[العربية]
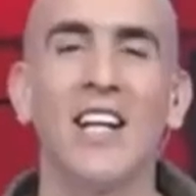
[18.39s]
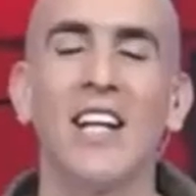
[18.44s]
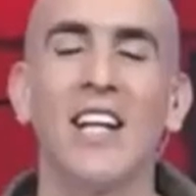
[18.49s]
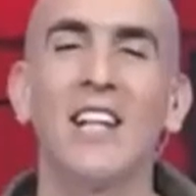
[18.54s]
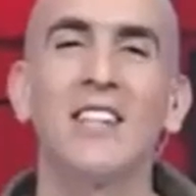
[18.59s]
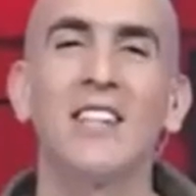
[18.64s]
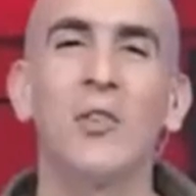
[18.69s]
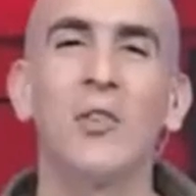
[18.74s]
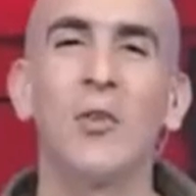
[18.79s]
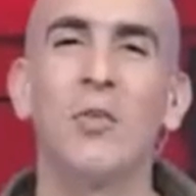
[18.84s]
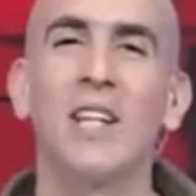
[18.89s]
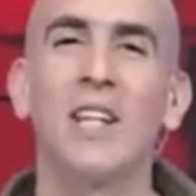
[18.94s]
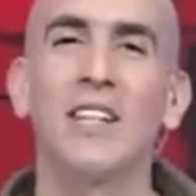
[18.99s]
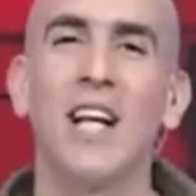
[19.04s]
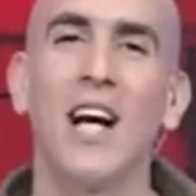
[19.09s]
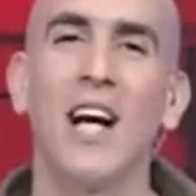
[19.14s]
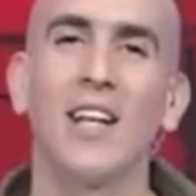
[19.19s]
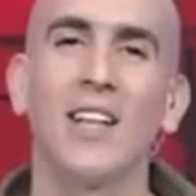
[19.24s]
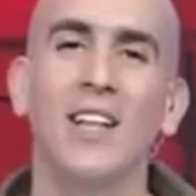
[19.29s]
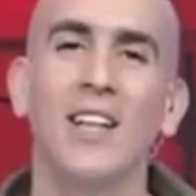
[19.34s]
لانك انت بيجيب
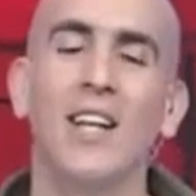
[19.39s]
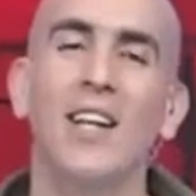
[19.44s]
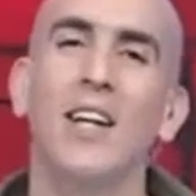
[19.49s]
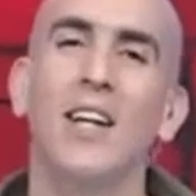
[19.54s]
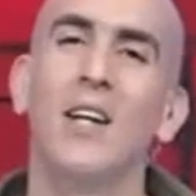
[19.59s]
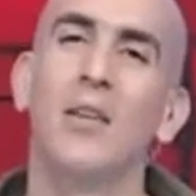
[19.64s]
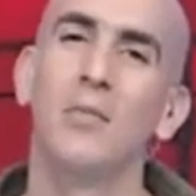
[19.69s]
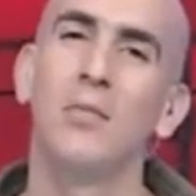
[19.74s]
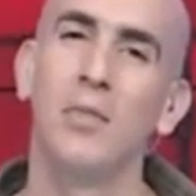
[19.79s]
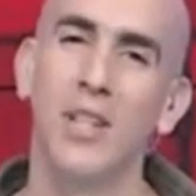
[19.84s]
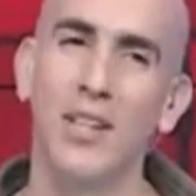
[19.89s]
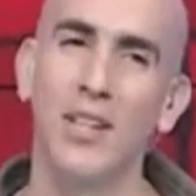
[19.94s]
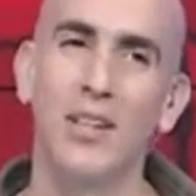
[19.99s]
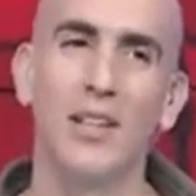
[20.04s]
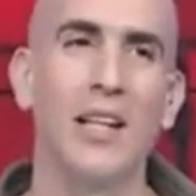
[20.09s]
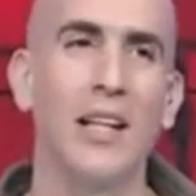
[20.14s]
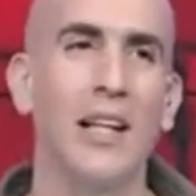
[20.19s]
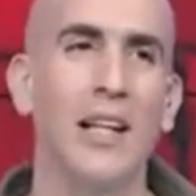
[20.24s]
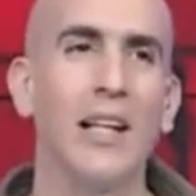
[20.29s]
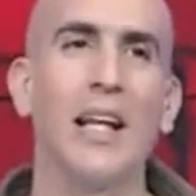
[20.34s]
طاقه سلبيه ب...
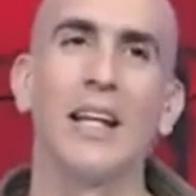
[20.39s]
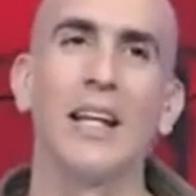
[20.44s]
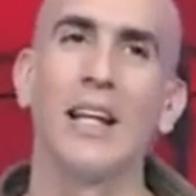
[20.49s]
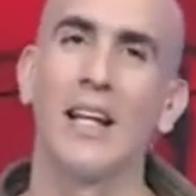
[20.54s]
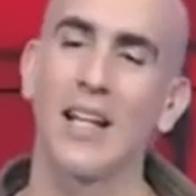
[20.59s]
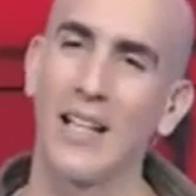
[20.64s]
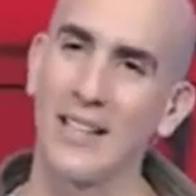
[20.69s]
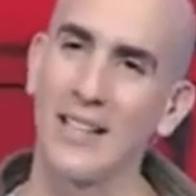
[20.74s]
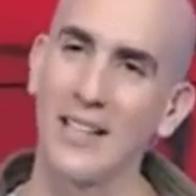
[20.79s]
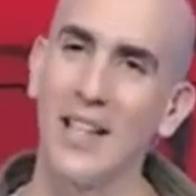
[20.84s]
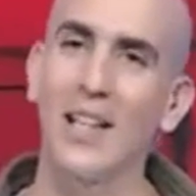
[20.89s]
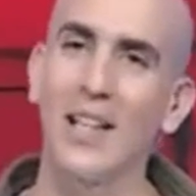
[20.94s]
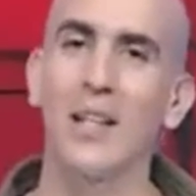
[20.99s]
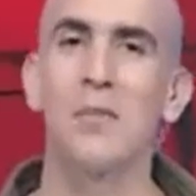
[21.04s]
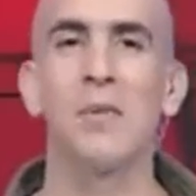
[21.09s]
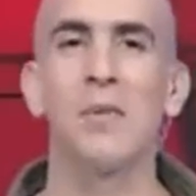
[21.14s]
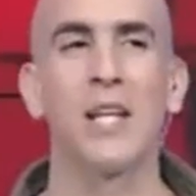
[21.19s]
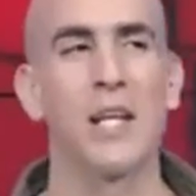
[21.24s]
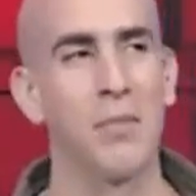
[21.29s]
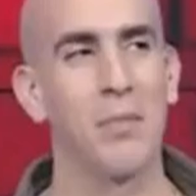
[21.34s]
لان الكسل
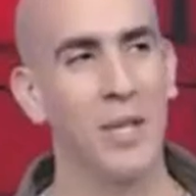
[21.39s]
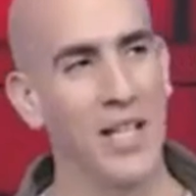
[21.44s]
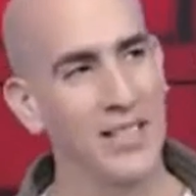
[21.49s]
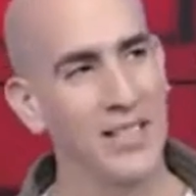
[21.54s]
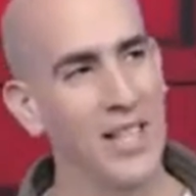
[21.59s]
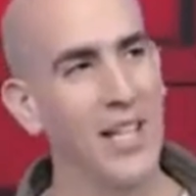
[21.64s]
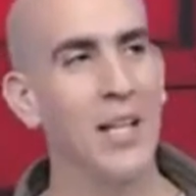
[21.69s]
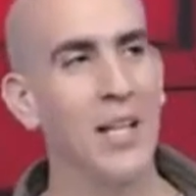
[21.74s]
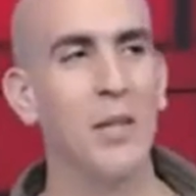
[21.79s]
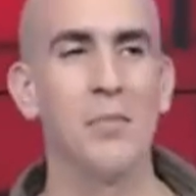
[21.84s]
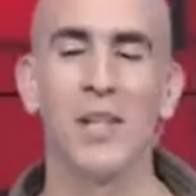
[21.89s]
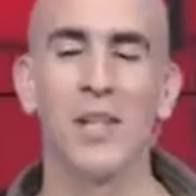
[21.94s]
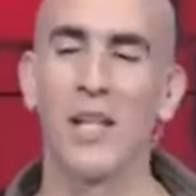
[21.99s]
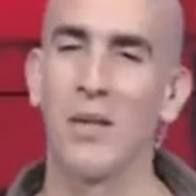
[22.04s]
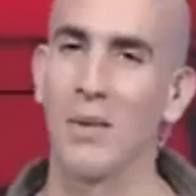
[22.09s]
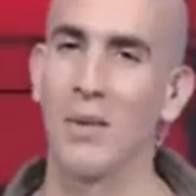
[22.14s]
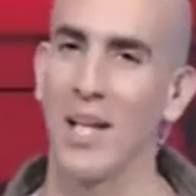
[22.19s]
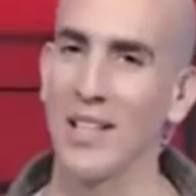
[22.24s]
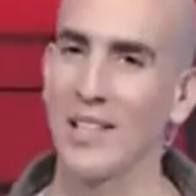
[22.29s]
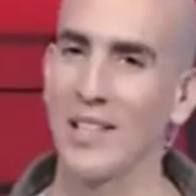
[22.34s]
بيجيب كسل
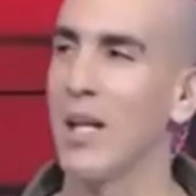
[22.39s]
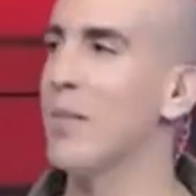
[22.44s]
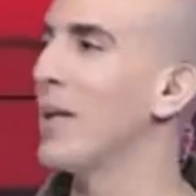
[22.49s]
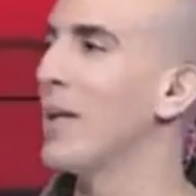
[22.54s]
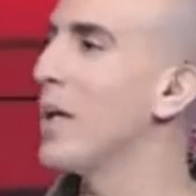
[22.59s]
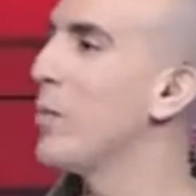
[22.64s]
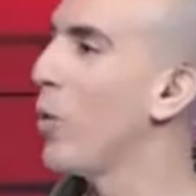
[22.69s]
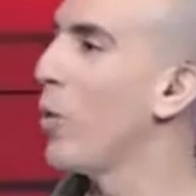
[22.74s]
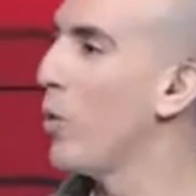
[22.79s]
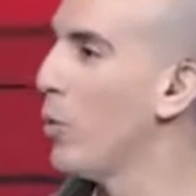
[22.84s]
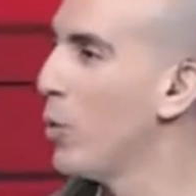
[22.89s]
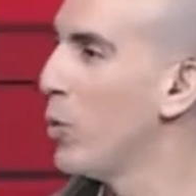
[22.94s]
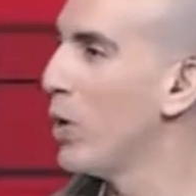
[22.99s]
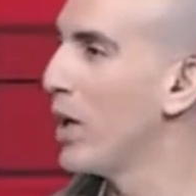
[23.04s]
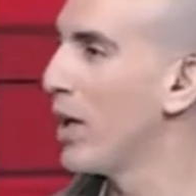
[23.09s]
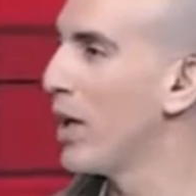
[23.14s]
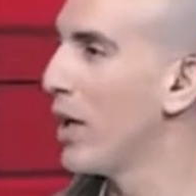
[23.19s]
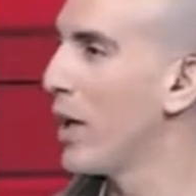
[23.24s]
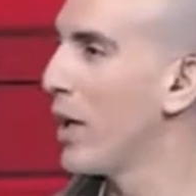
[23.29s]
بيجيب كسل بيجيب خمول